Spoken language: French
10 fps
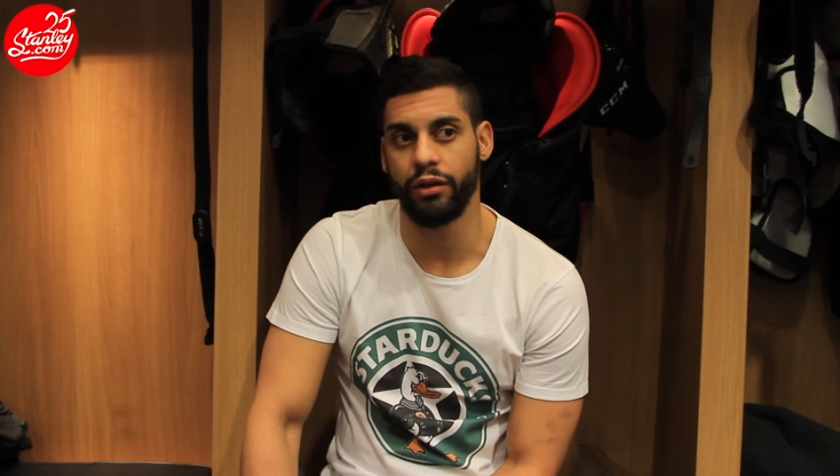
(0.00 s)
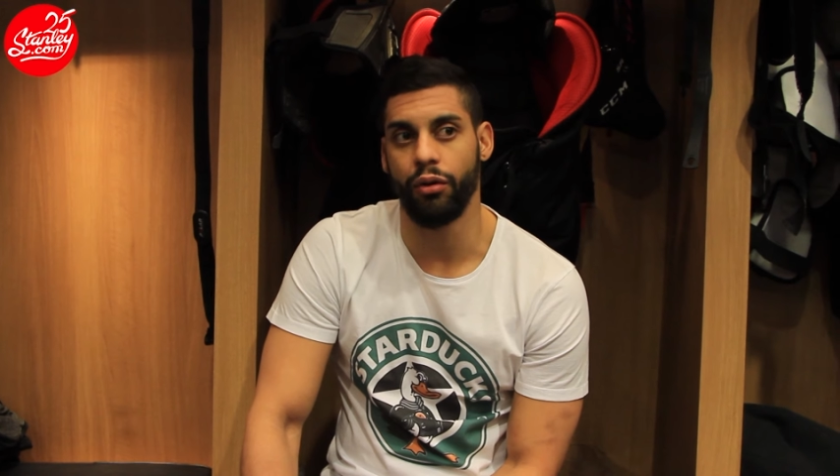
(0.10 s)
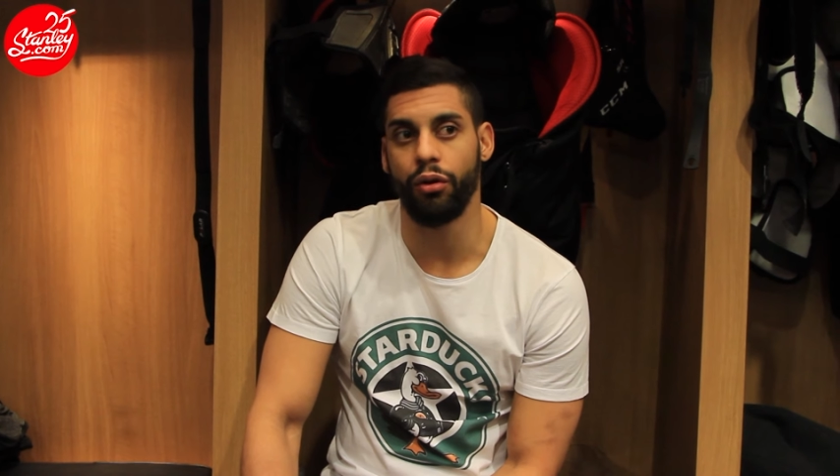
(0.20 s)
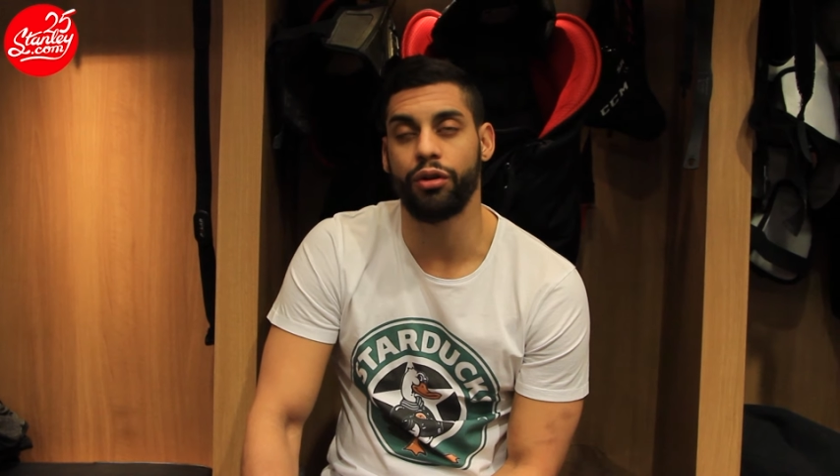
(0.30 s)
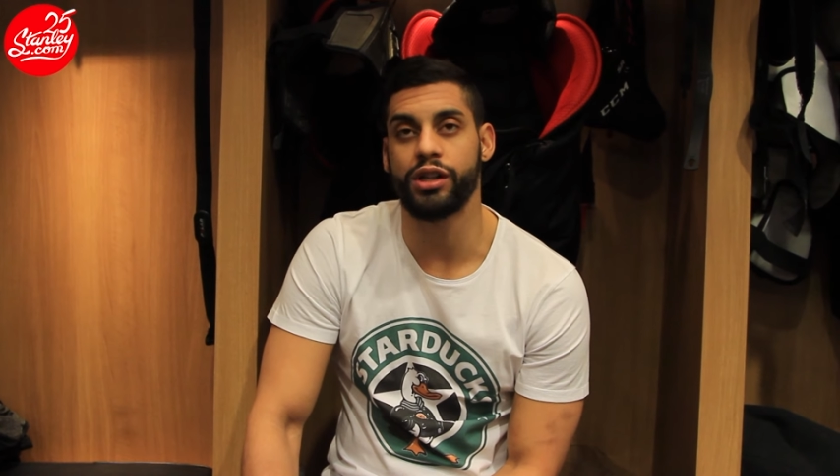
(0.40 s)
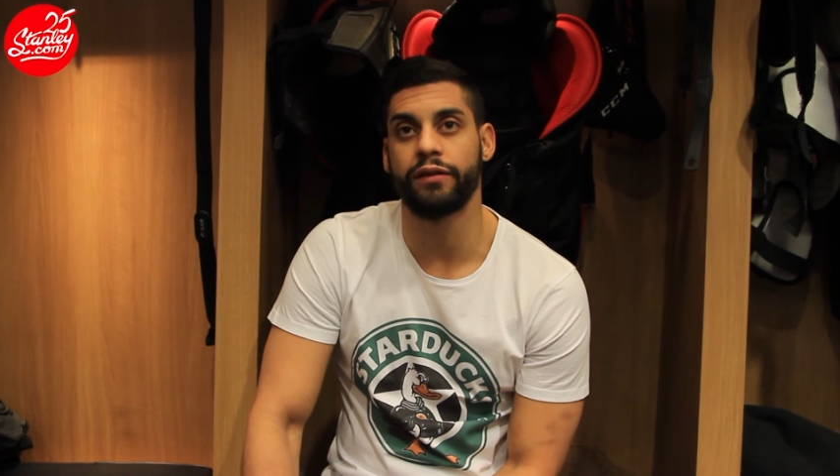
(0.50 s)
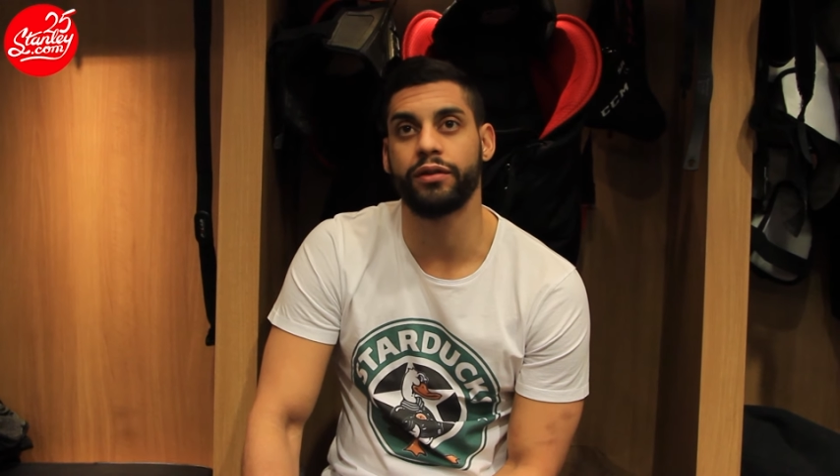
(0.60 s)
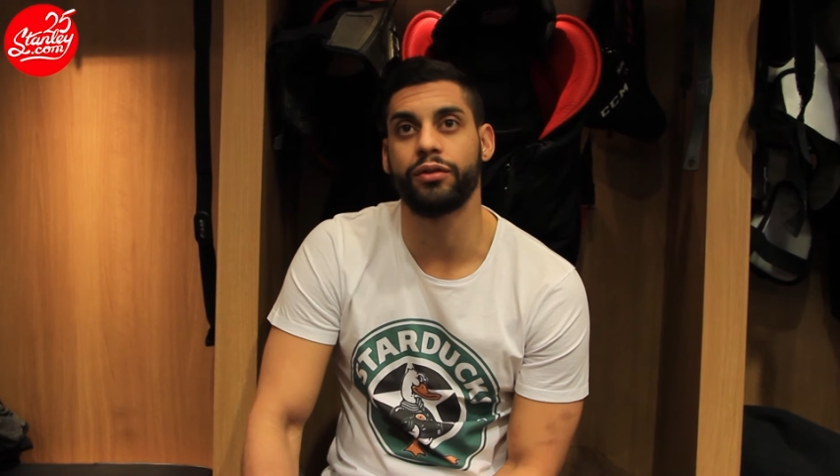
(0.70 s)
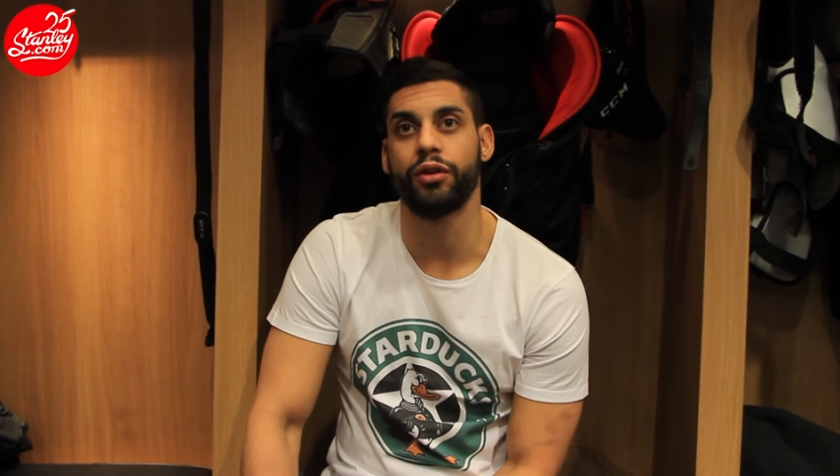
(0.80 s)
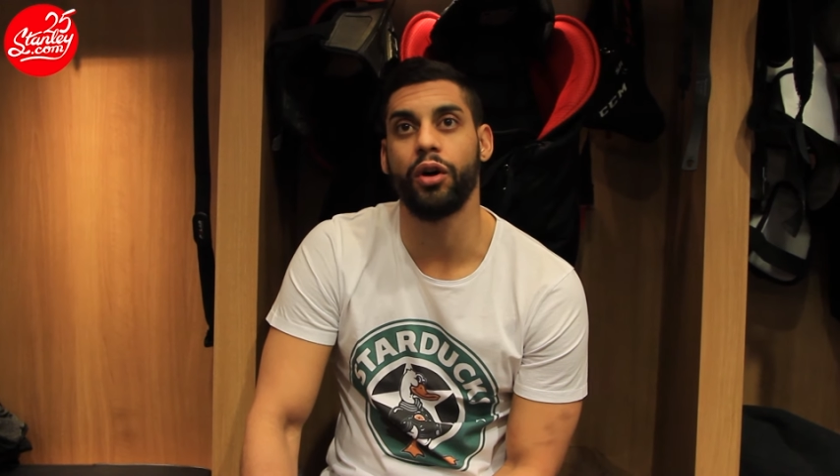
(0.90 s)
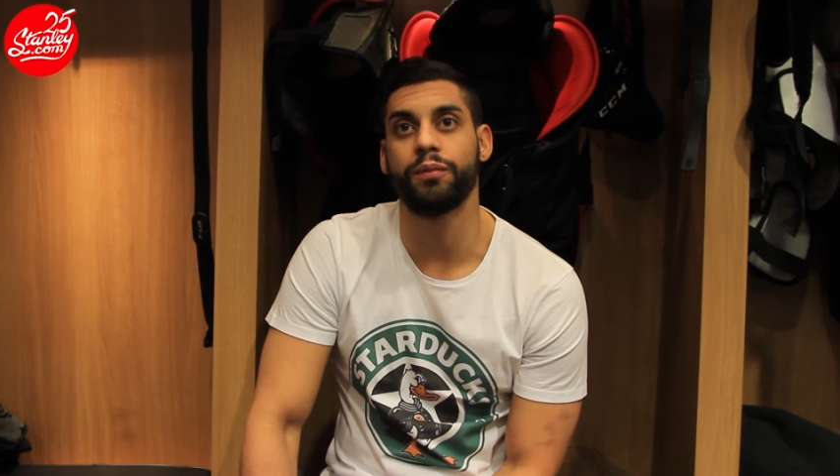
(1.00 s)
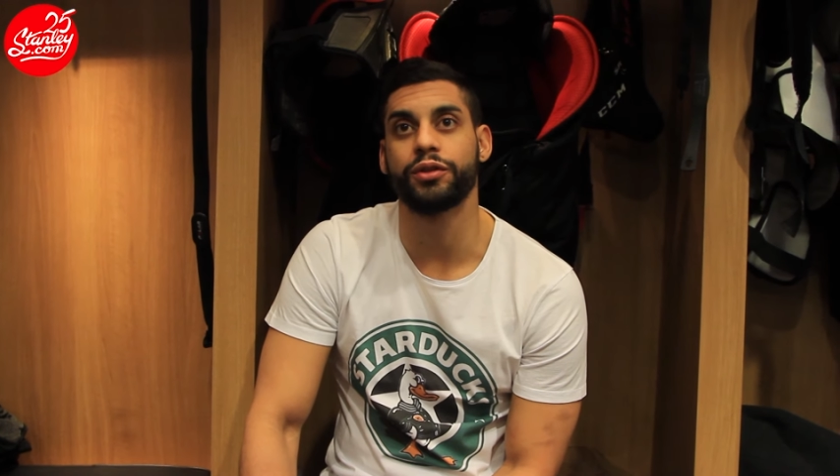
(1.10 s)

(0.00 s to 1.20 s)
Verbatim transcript: le rôle que j'avais en Europe,